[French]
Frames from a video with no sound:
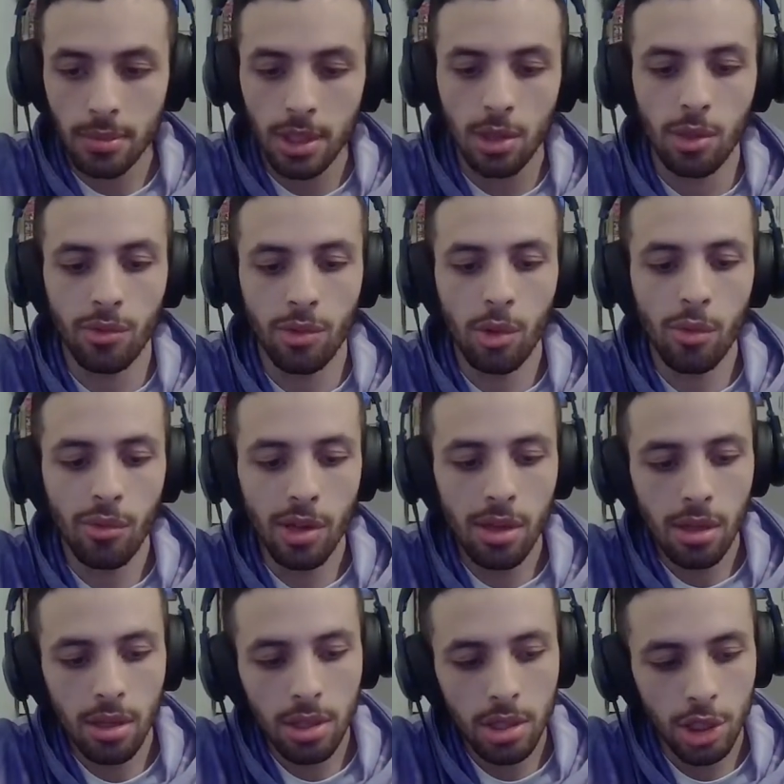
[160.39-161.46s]
On va, on
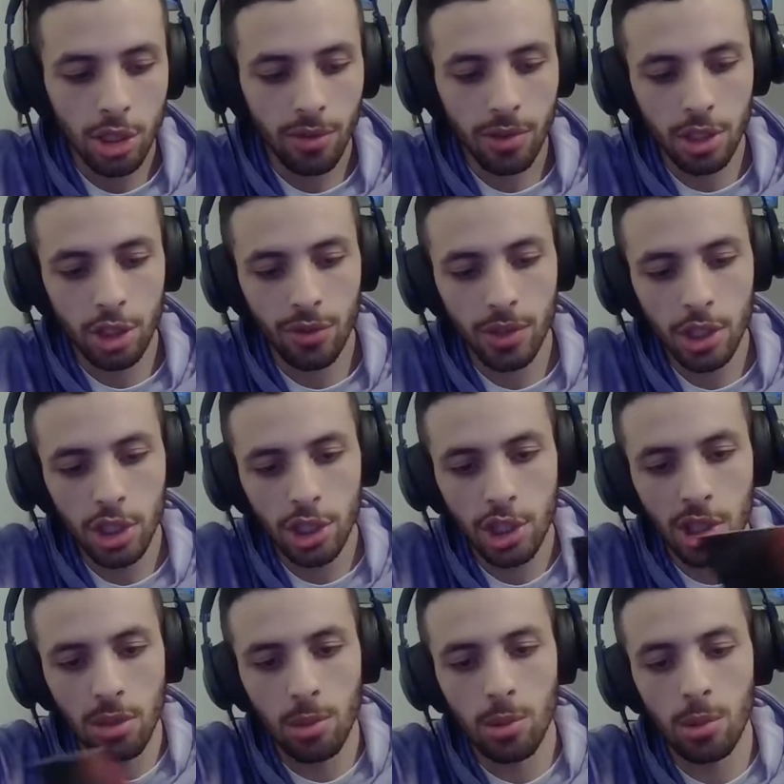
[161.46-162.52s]
va, je vais, je vais chercher
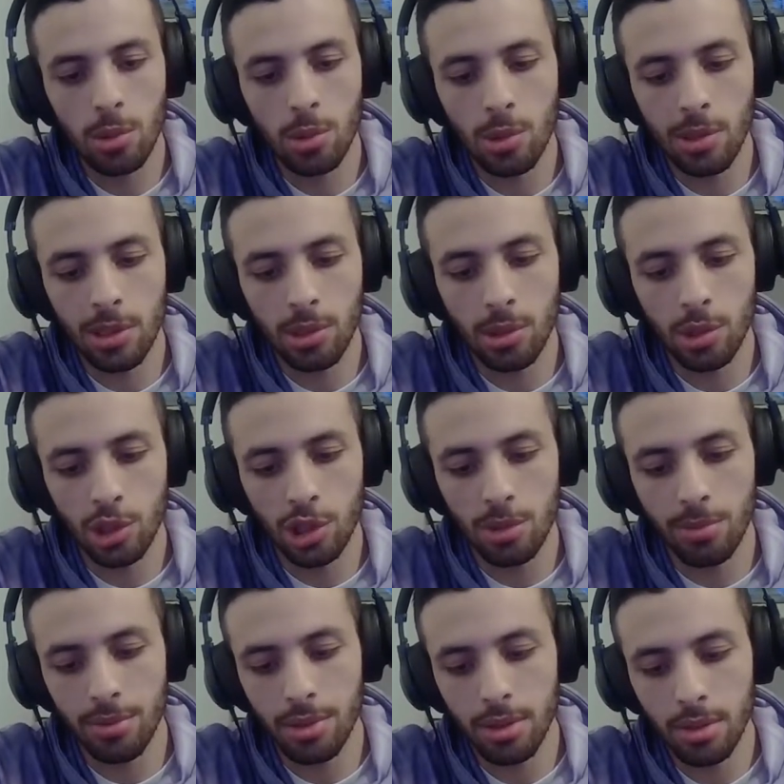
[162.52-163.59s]
le collecteur
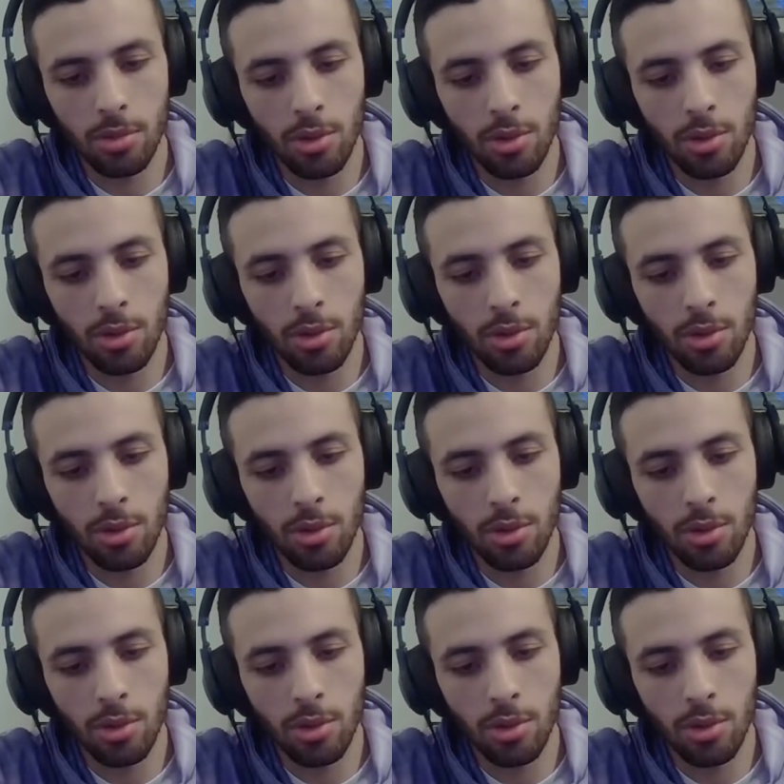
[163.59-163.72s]
japonais.